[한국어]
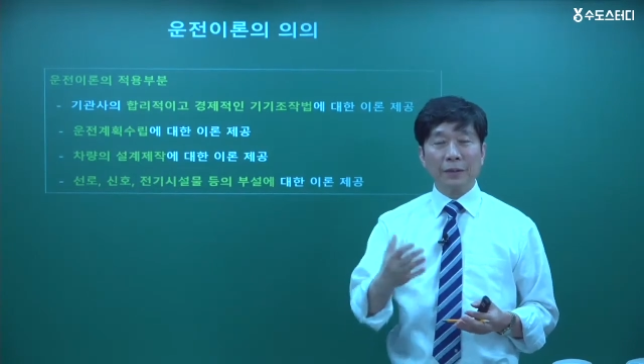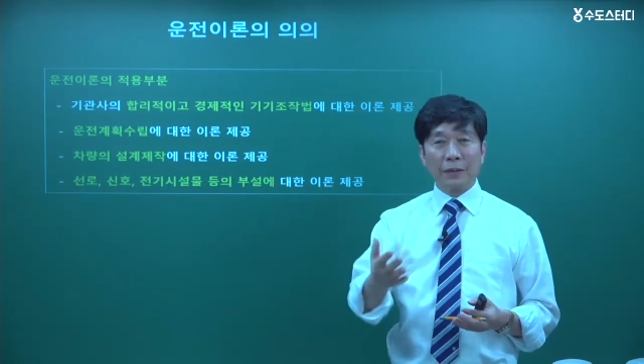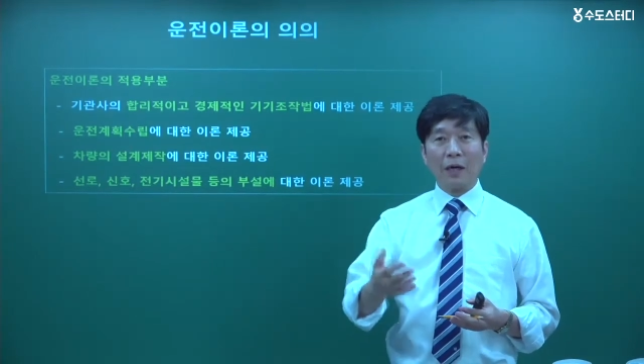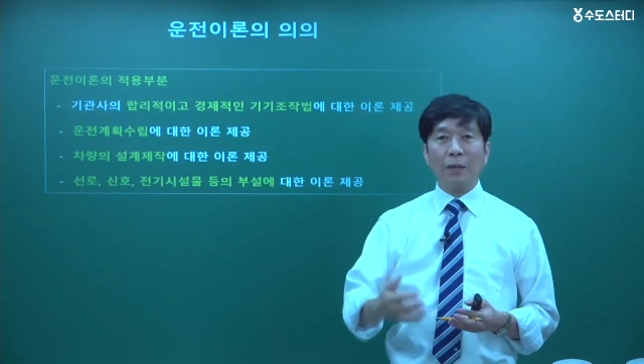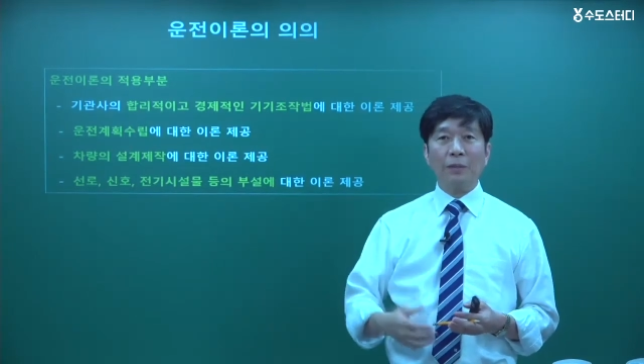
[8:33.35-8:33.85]

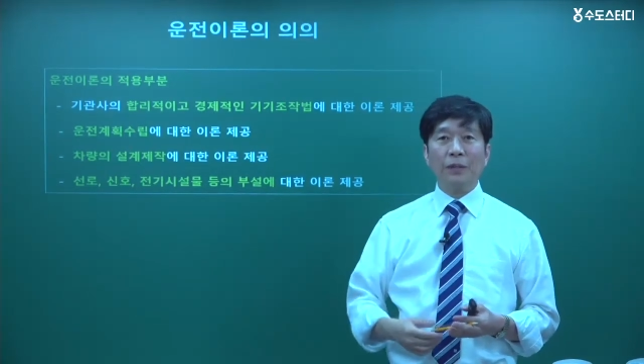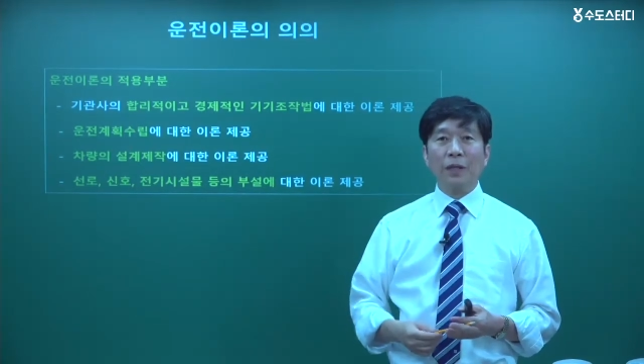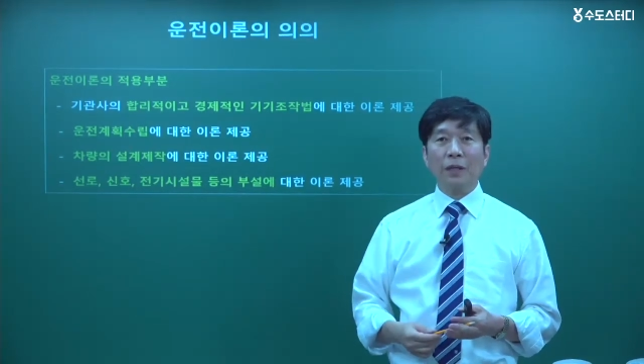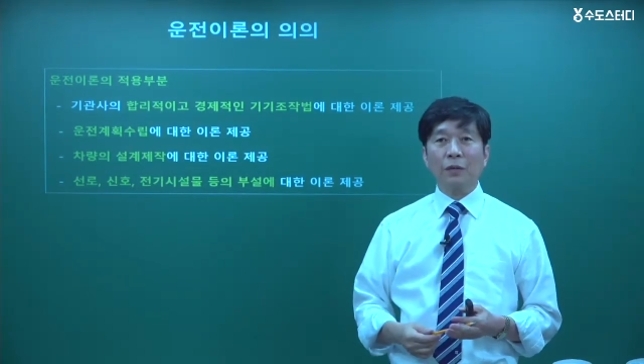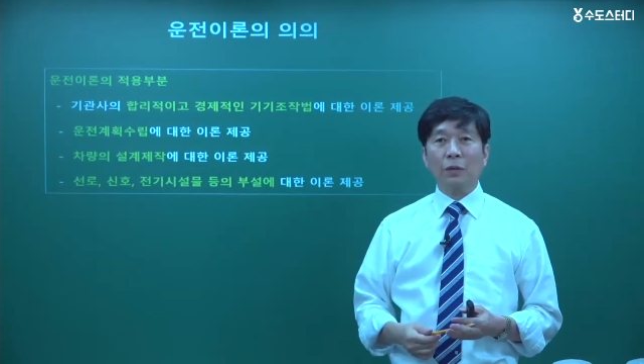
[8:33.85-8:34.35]
차가
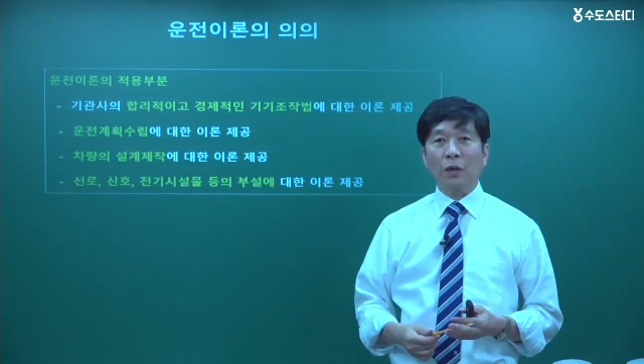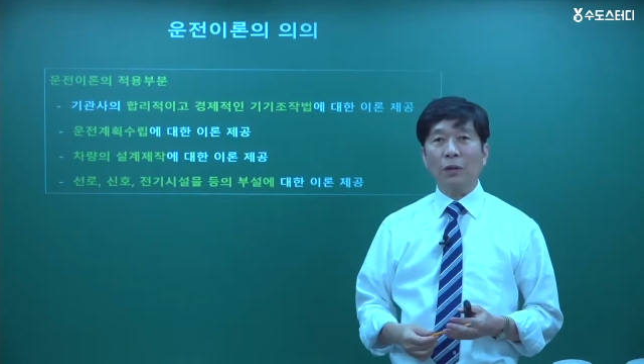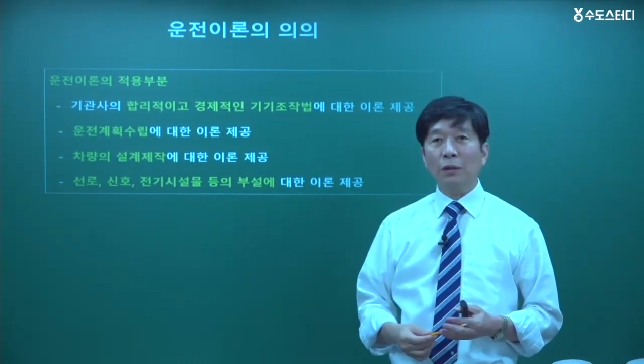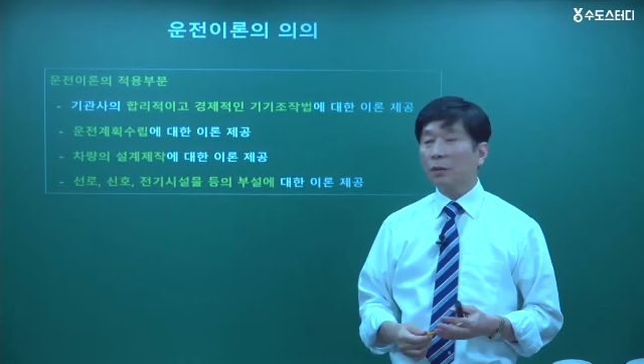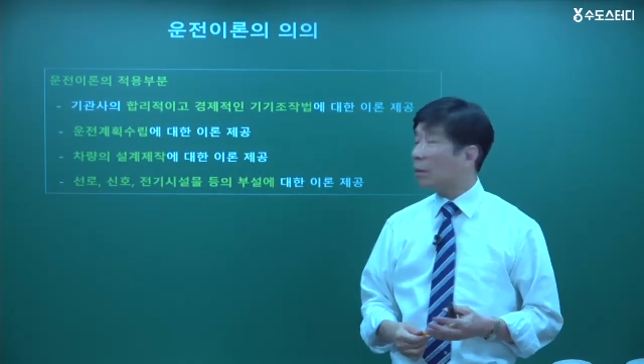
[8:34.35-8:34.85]
비싸겠죠
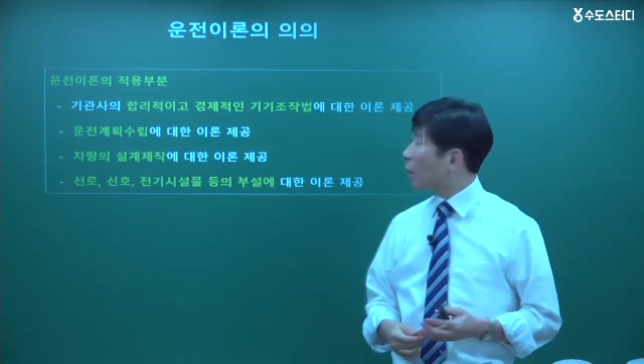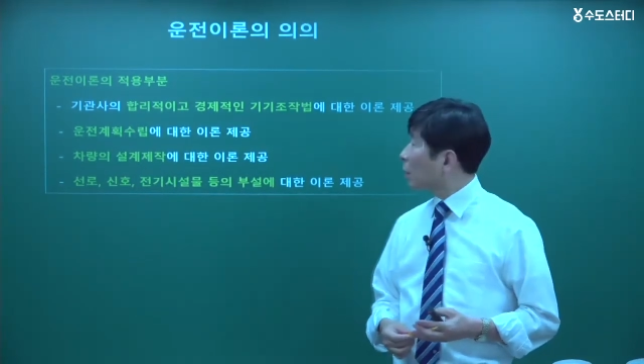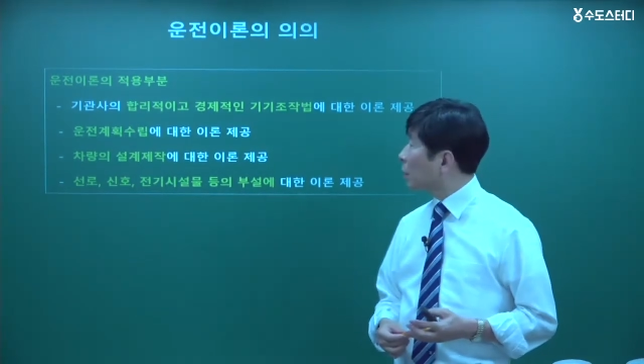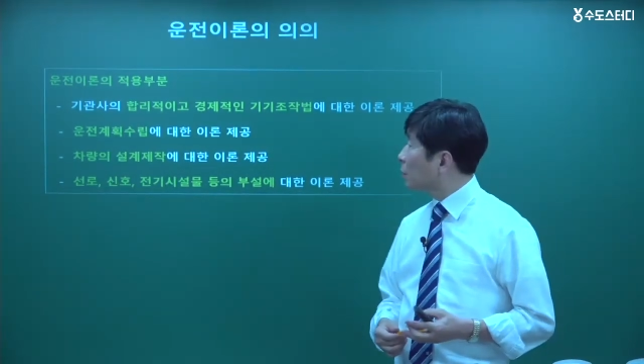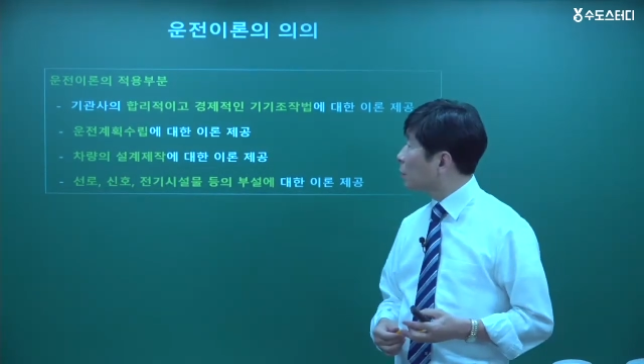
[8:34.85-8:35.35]

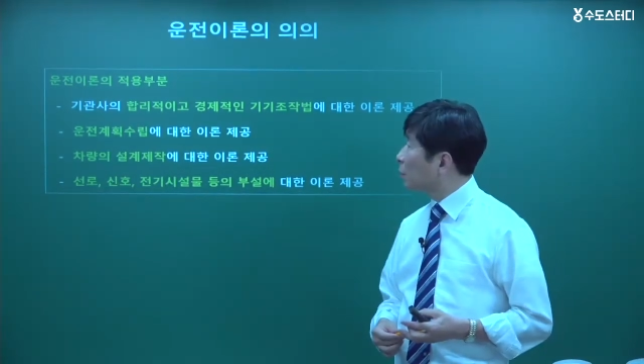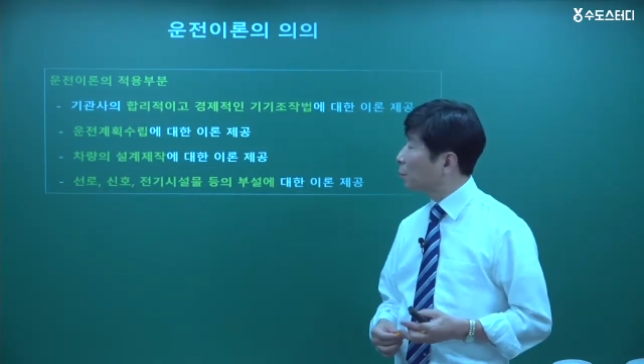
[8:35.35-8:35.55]
하나에 뭐